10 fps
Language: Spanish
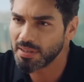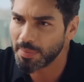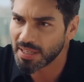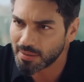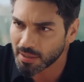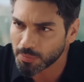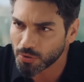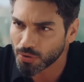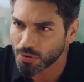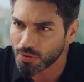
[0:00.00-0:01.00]

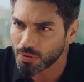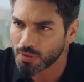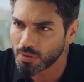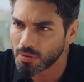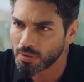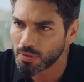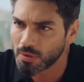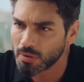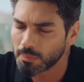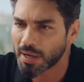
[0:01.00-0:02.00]
Bienvenidos a nuestro canal de
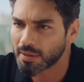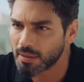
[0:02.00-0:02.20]
YouTube.